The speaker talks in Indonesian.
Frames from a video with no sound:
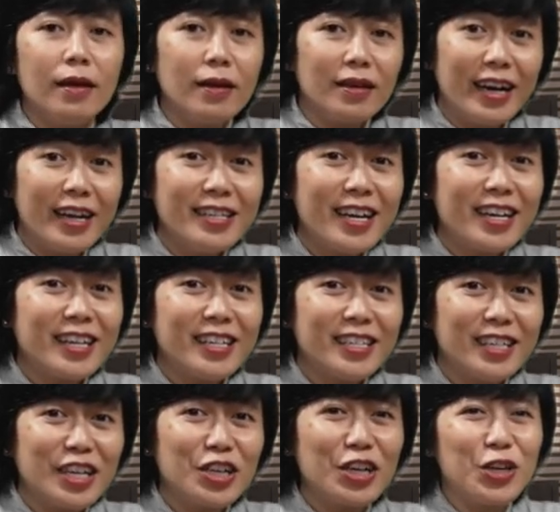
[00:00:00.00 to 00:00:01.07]
Gereja
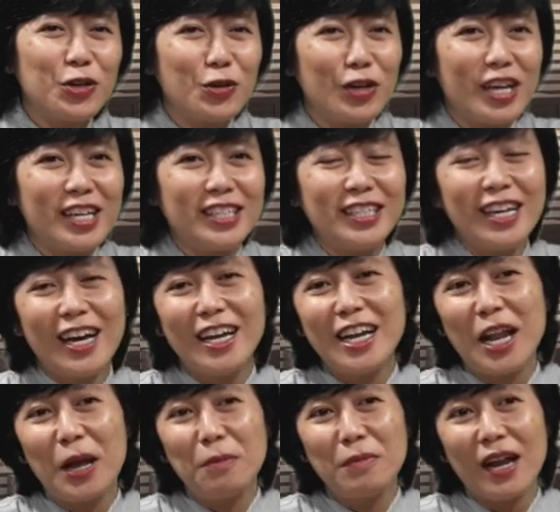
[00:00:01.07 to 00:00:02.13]
Kristen Indonesia
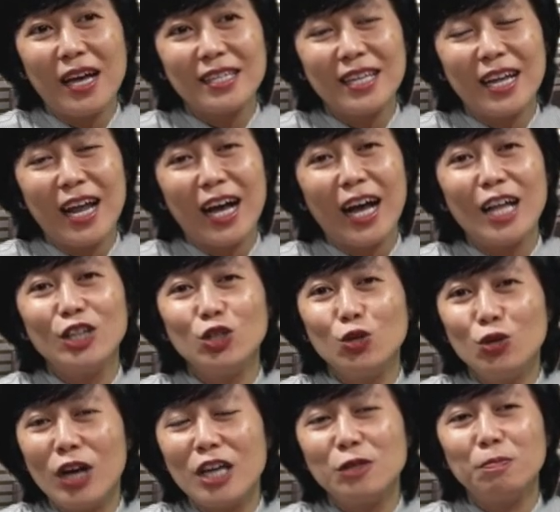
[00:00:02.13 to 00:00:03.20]
dalam melaksanakan
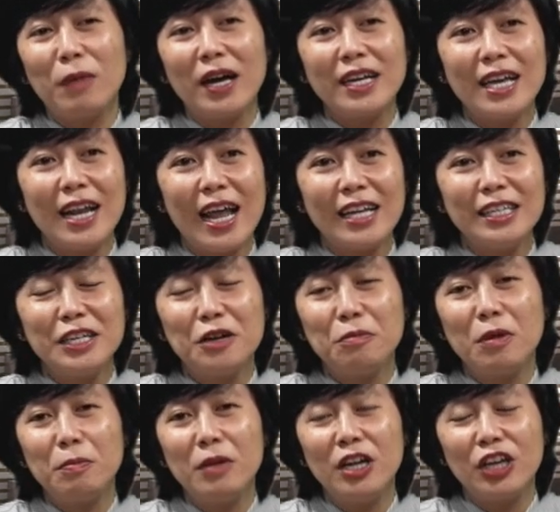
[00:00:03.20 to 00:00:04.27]
tugas panggilannya
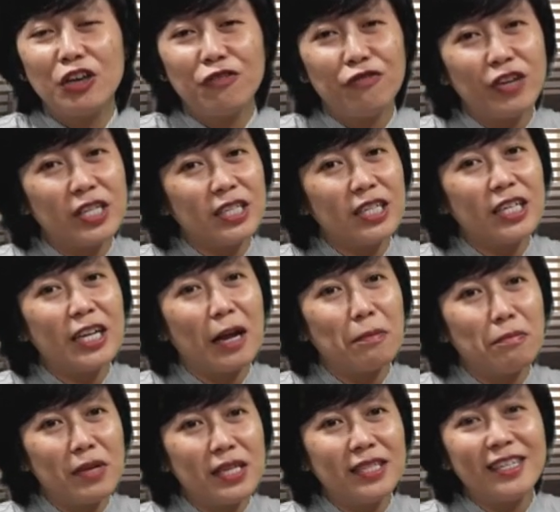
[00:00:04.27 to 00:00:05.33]
memiliki visi
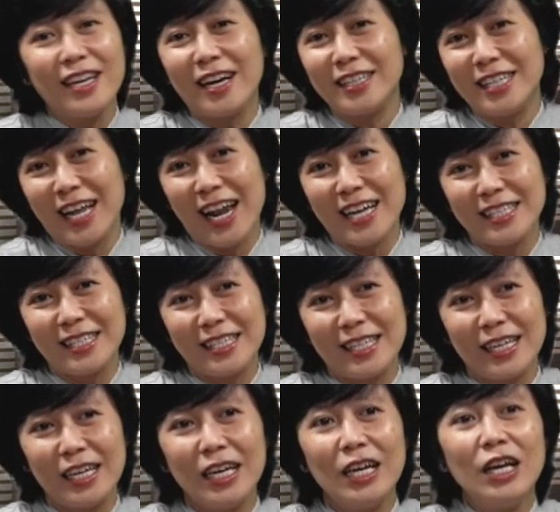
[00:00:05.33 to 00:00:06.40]
dan misi yang
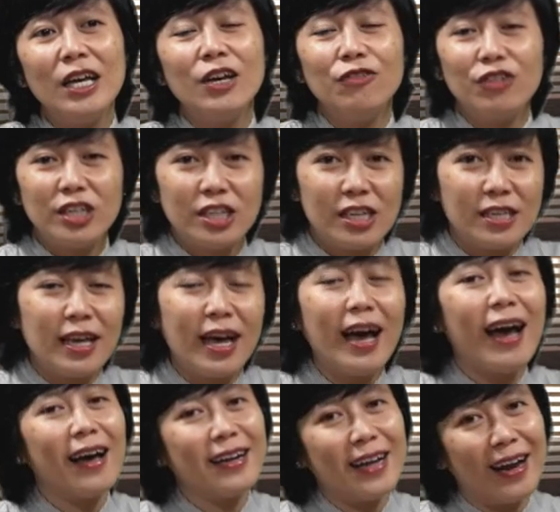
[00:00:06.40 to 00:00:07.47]
jelas.
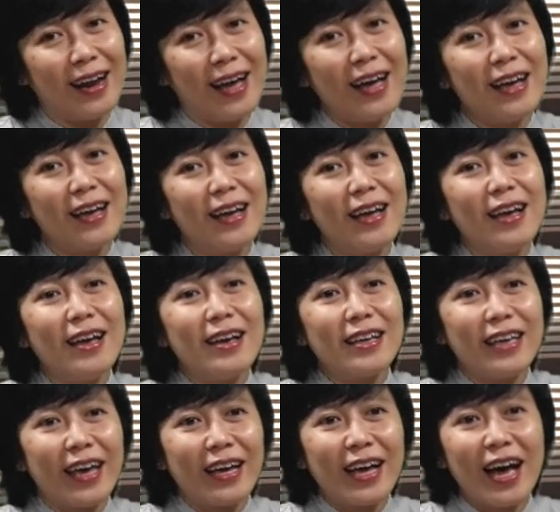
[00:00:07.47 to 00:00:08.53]
Visinya adalah
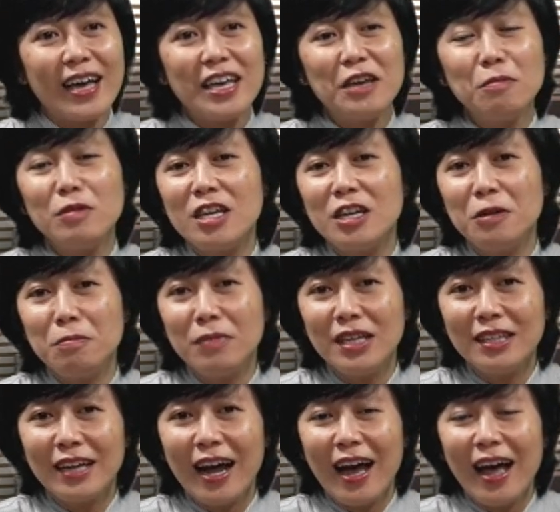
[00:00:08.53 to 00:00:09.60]
GKI menjadi
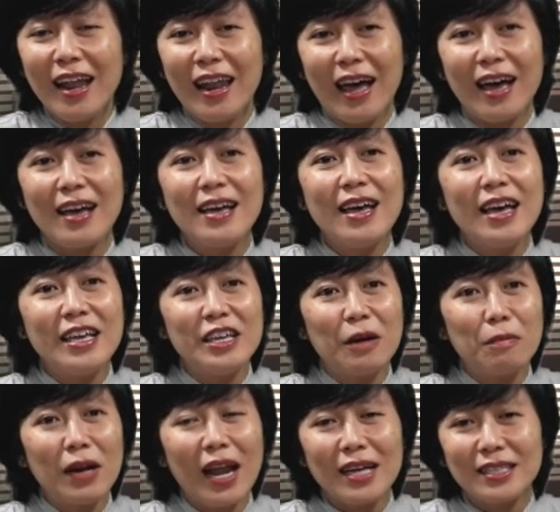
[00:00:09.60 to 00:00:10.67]
mitra Allah
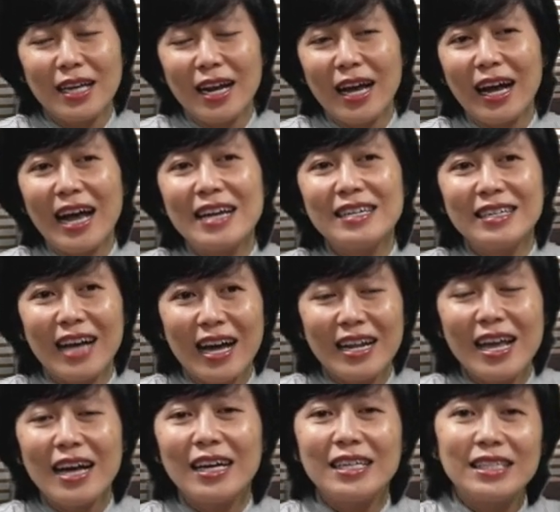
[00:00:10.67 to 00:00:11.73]
yang melaksanakan
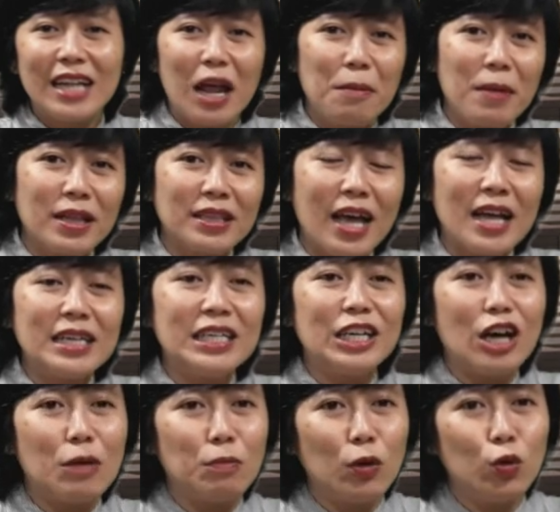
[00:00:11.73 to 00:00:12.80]
karya keselamatan
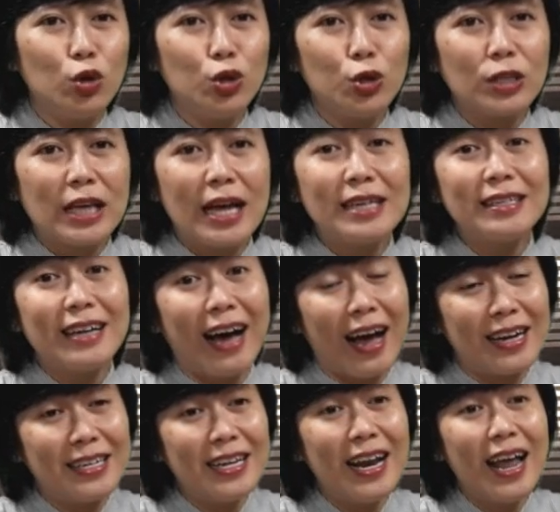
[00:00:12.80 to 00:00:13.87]
dengan mewujudkan
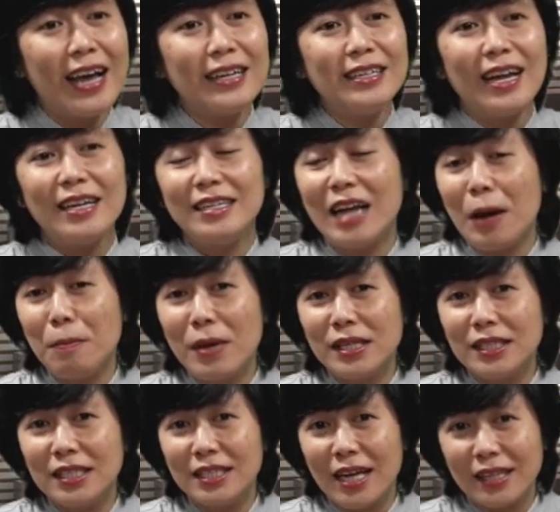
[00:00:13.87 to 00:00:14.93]
keadilan dan damai
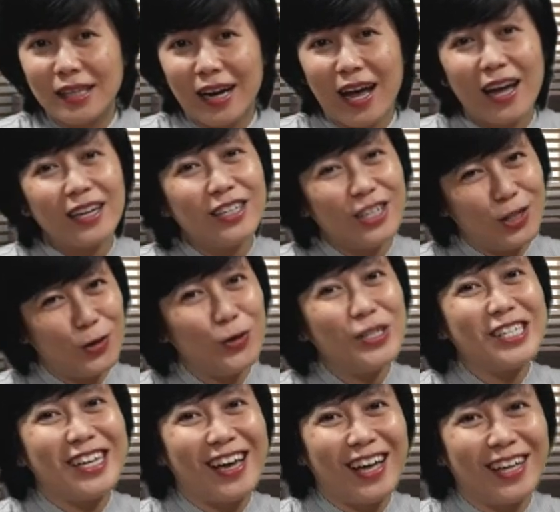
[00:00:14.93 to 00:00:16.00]
sejahtera di
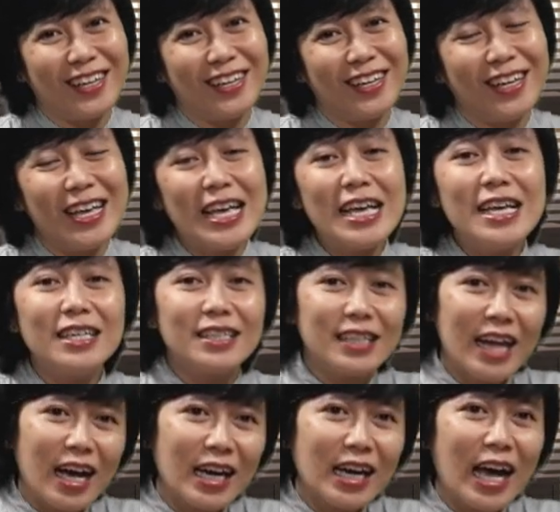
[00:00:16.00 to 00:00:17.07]
dunia.
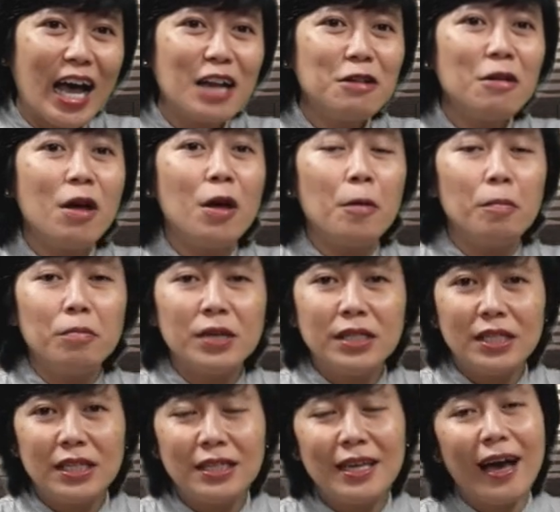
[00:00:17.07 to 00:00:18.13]
Sedangkan
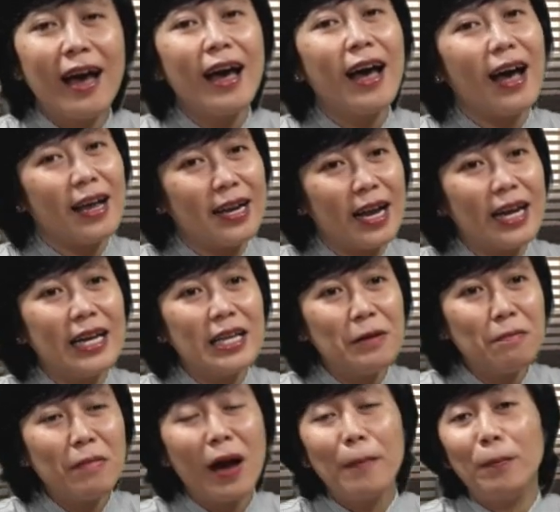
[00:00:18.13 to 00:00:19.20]
misinya ada
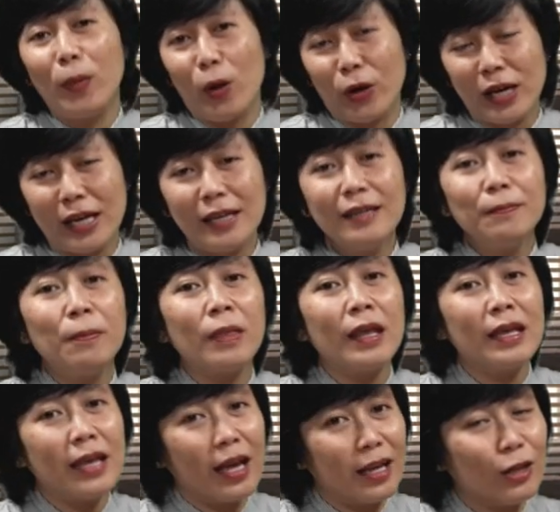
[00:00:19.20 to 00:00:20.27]
lima poin,
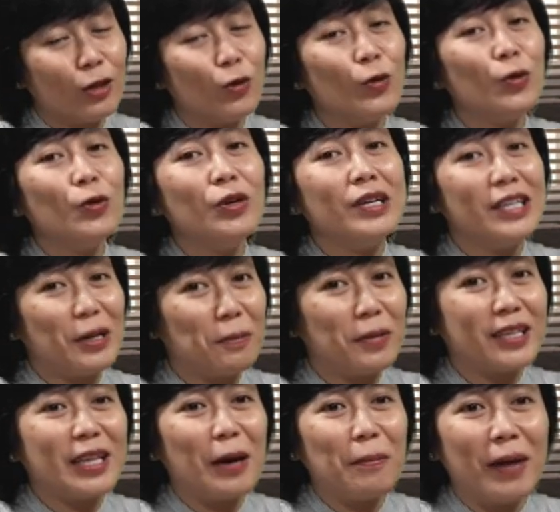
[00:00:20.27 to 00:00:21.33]
yaitu yang
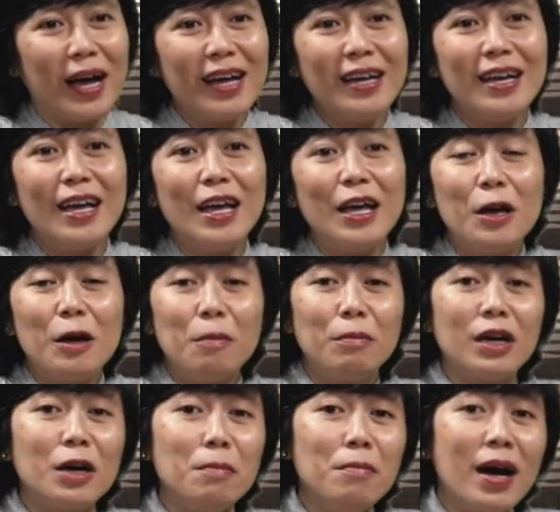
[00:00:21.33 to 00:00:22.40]
pertama,
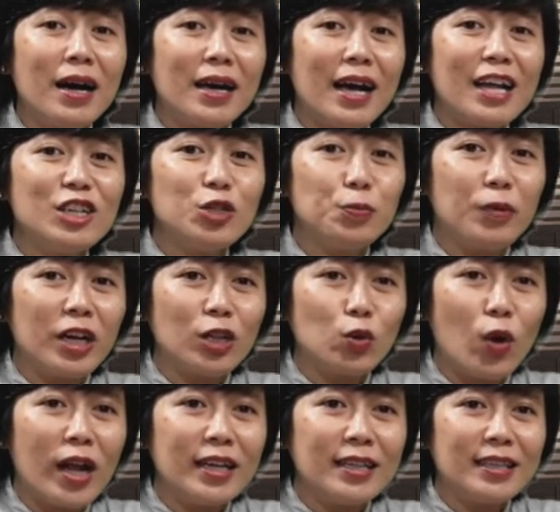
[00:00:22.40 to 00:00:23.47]
mengembangkan
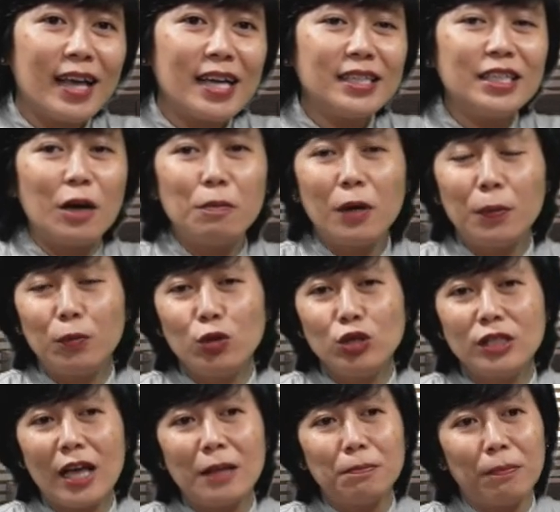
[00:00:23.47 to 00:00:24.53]
spiritualitas yang
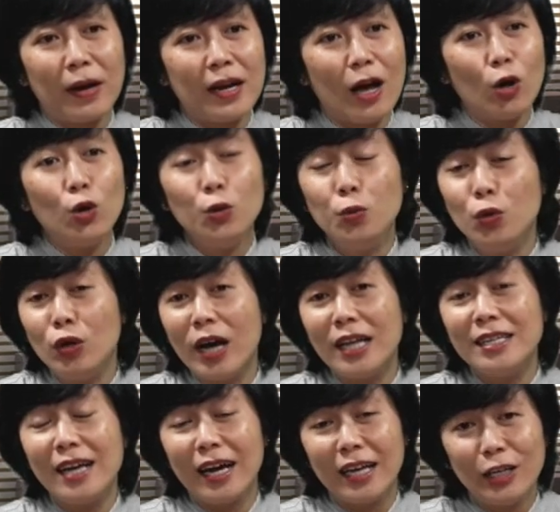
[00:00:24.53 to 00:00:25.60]
berpusat pada
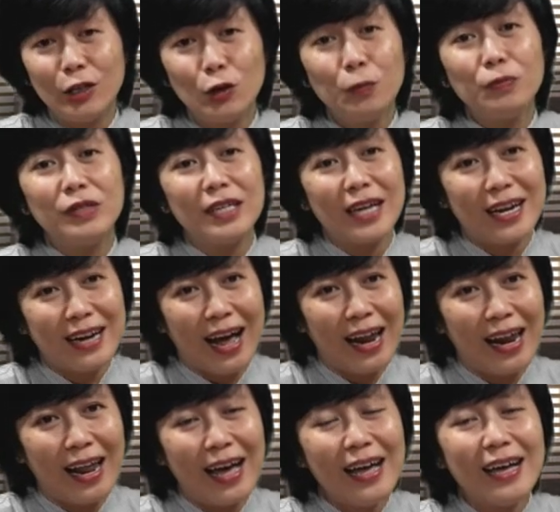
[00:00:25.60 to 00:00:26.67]
hubungan yang hidup dengan
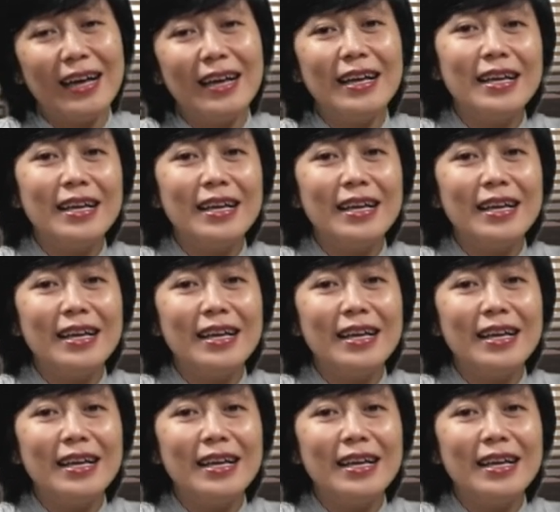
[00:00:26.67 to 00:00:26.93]
Allah,